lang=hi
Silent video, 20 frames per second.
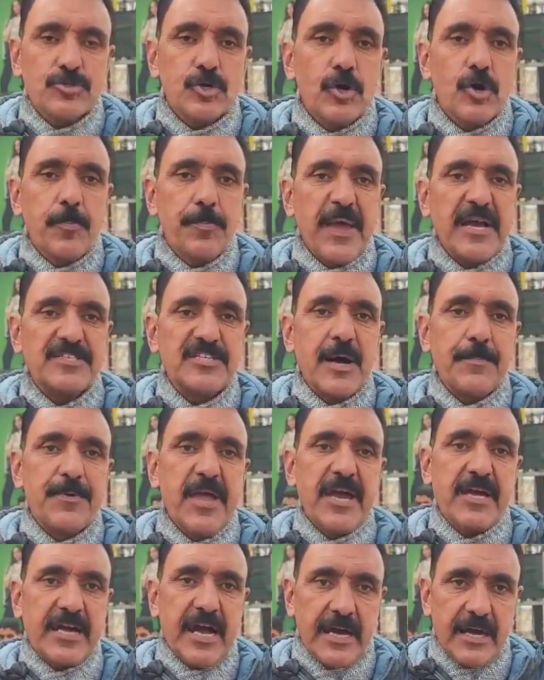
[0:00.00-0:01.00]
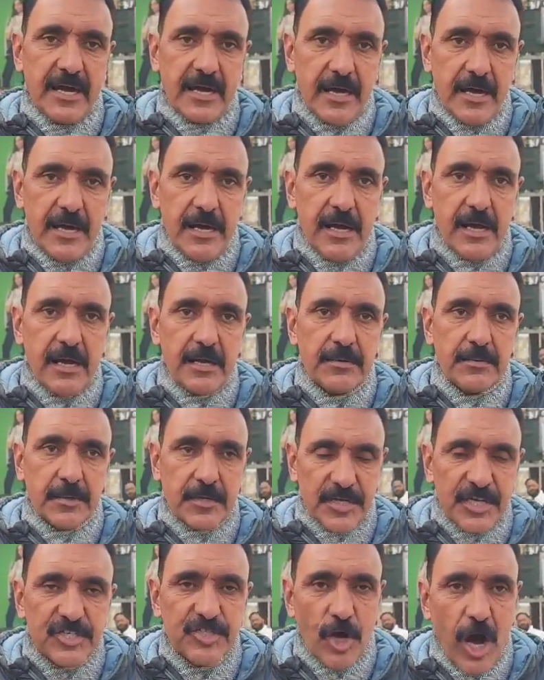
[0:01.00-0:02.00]
की शॉपिंग
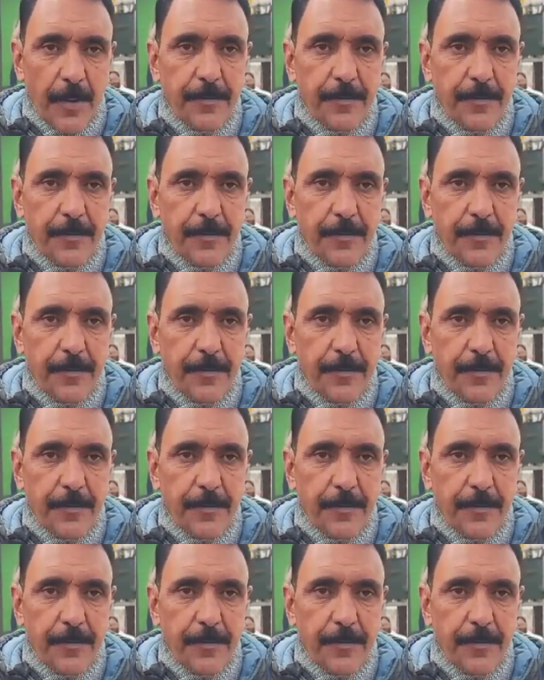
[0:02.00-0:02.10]
करके